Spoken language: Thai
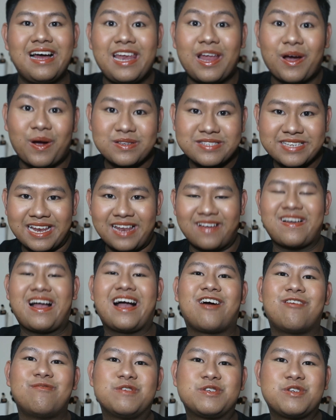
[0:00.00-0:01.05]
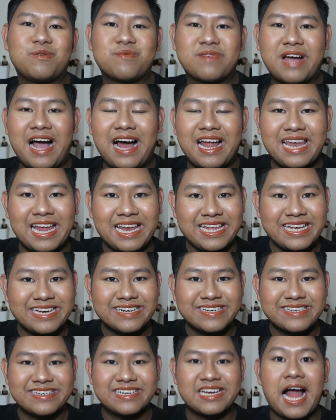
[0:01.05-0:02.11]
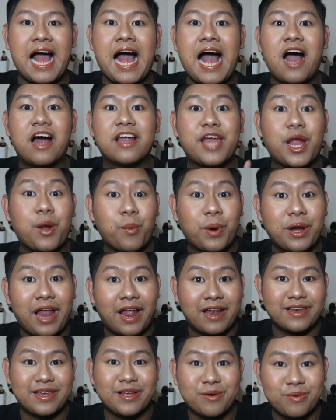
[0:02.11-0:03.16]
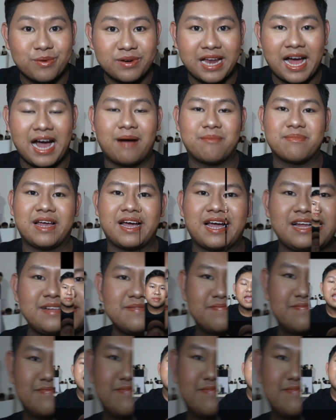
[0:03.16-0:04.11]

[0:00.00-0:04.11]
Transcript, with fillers: แล้วก็เสร็จแล้วค่ะคุณผู้ชมค่ะ และนี่ก็คือหน้าในวันนั้นที่คุณถามนะคะ